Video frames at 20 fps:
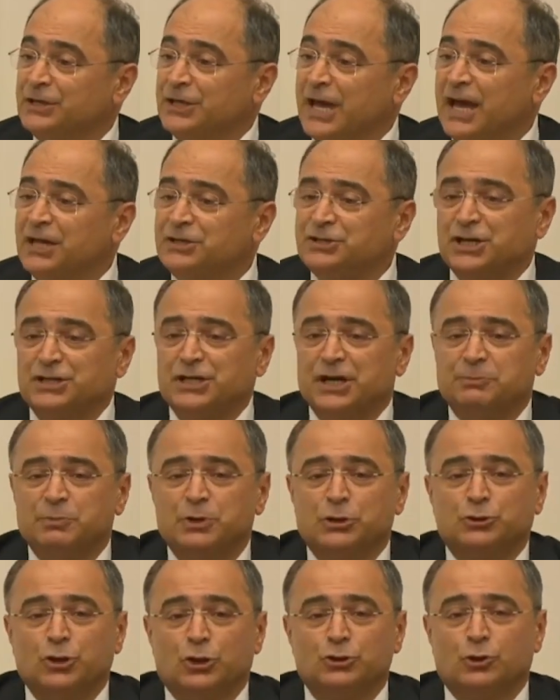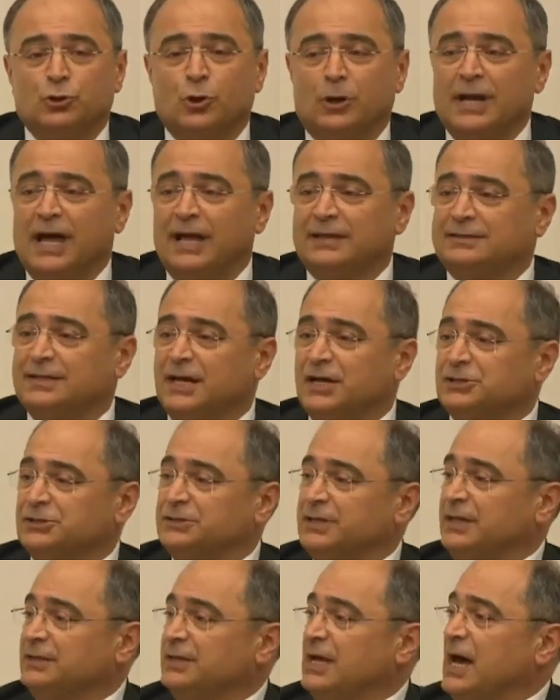Gencecik bir çocuk 16
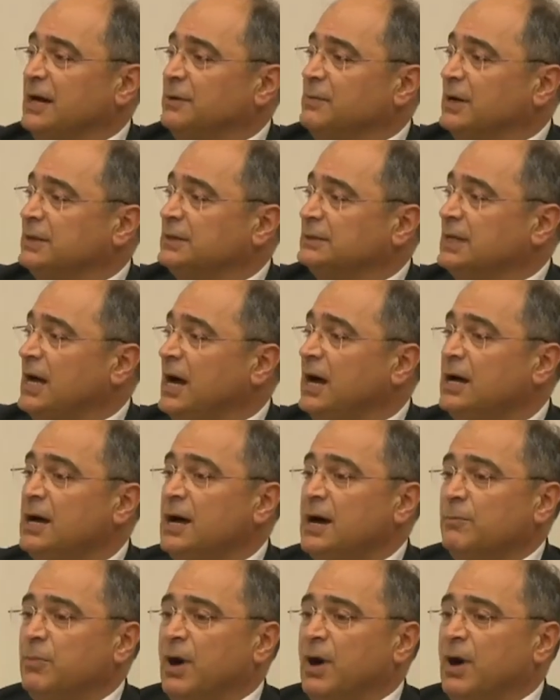yaşında Diyarbakır'da